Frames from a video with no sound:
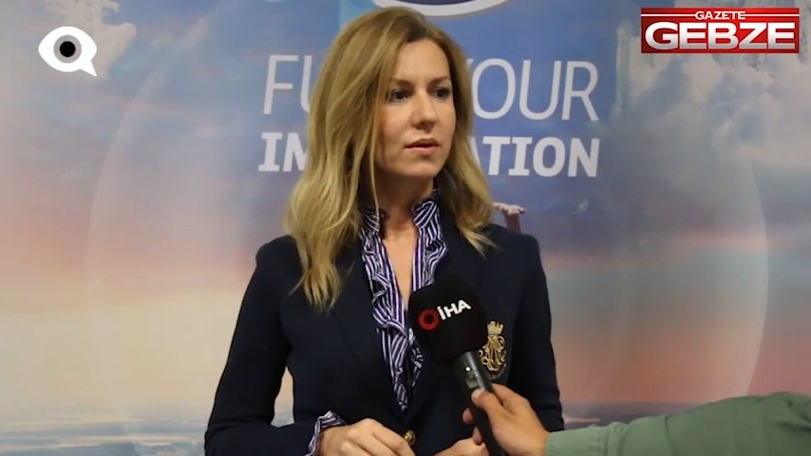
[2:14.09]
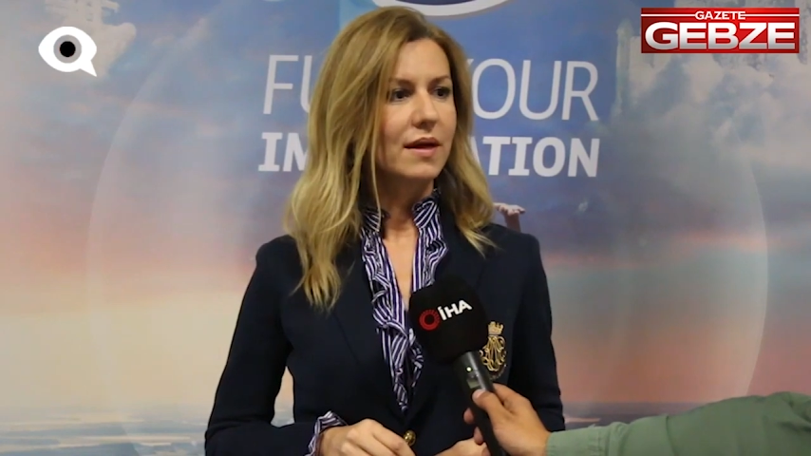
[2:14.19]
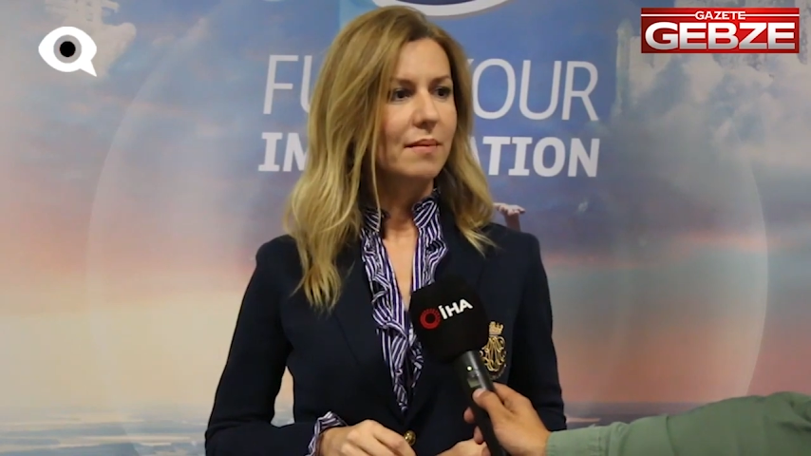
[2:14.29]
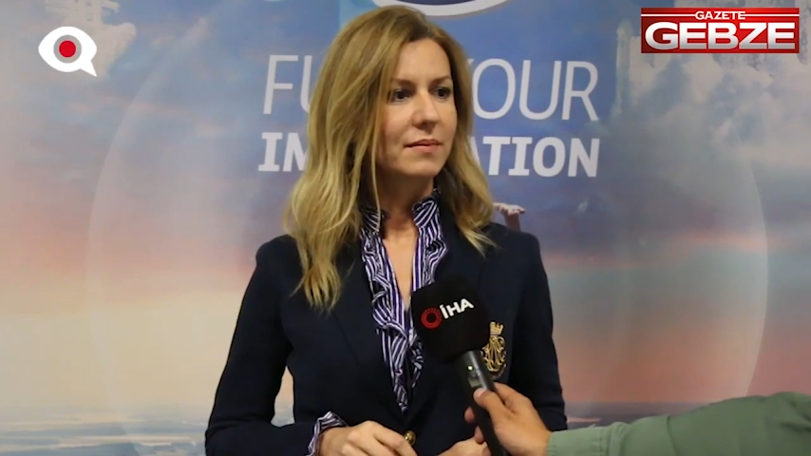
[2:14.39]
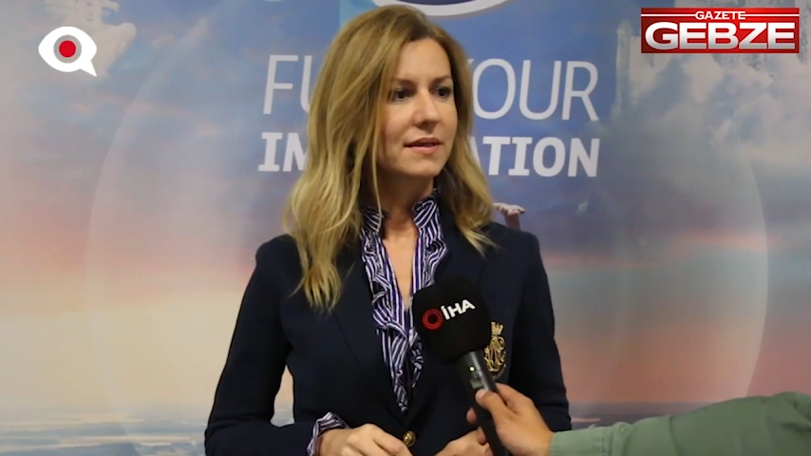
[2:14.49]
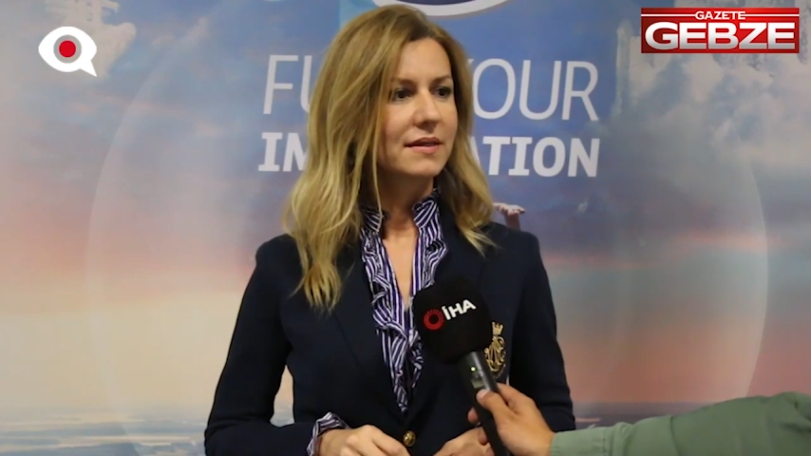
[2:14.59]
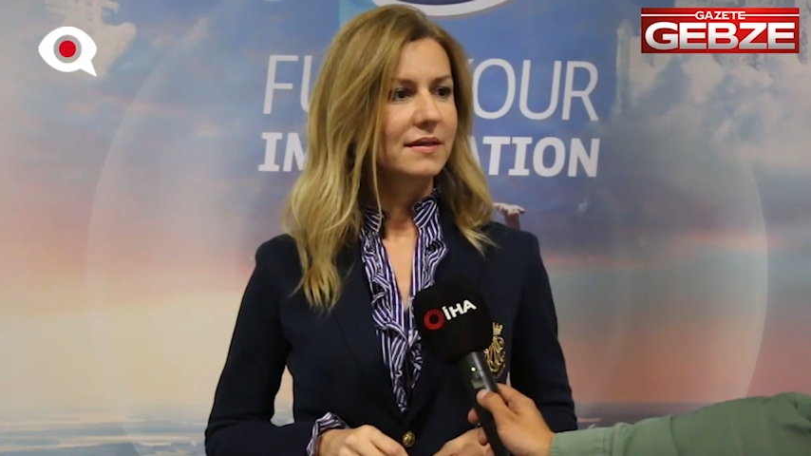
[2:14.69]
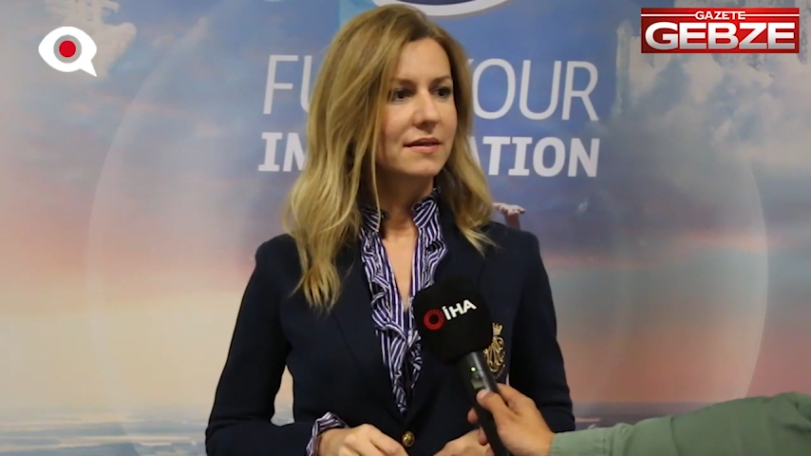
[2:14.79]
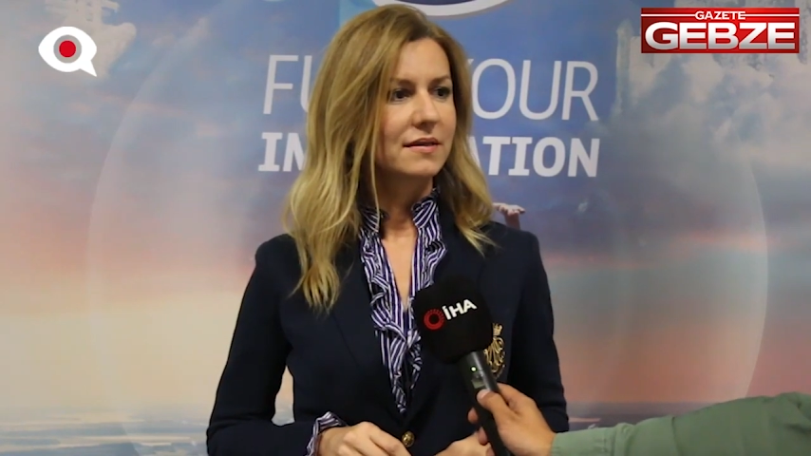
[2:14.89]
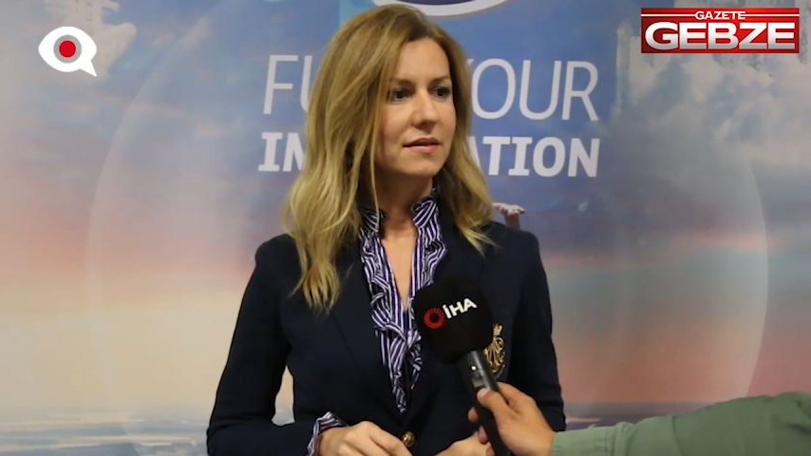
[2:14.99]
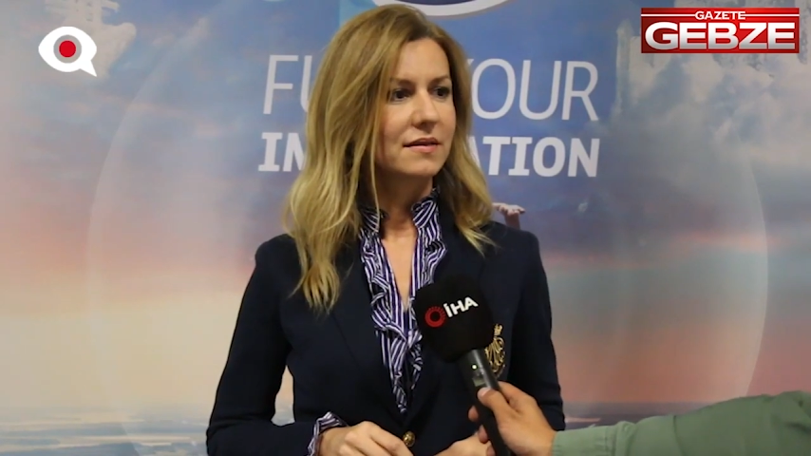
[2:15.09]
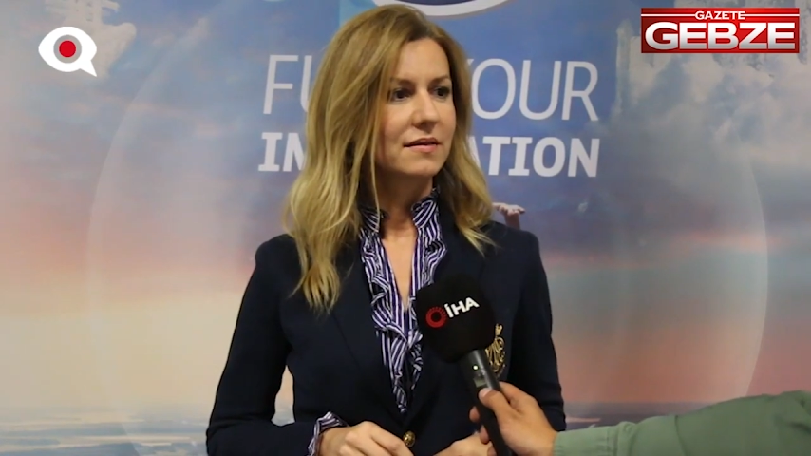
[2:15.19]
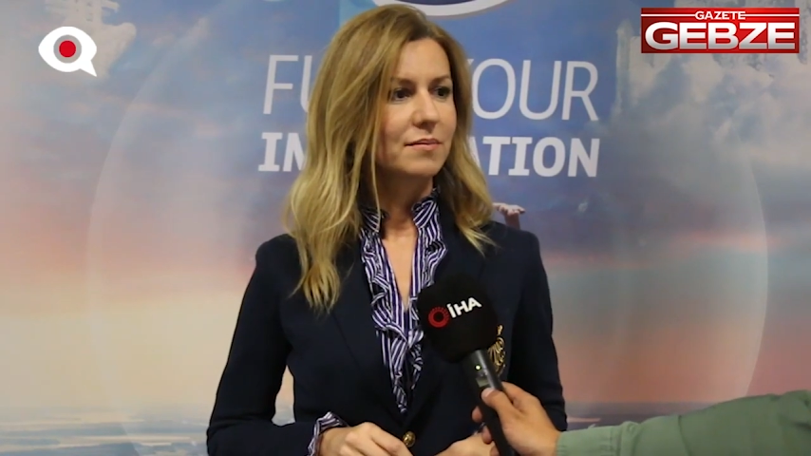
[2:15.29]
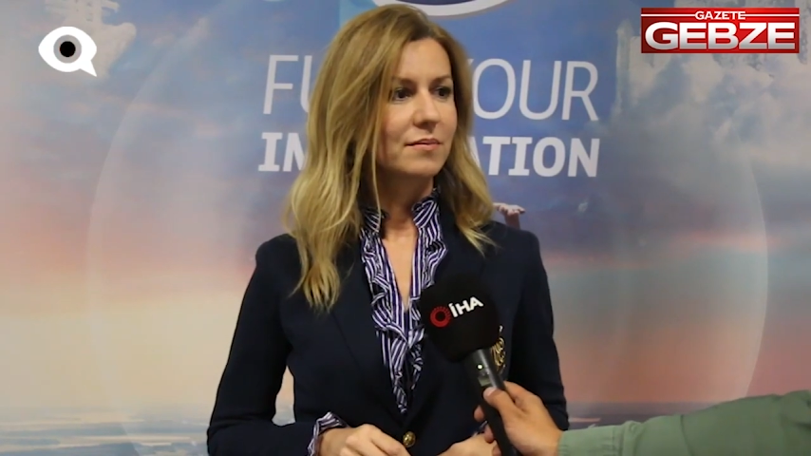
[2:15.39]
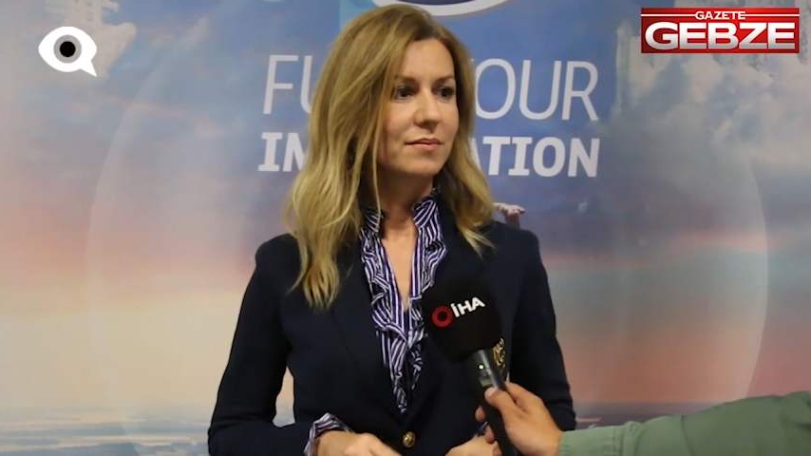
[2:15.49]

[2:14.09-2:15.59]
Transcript: önemli bir e,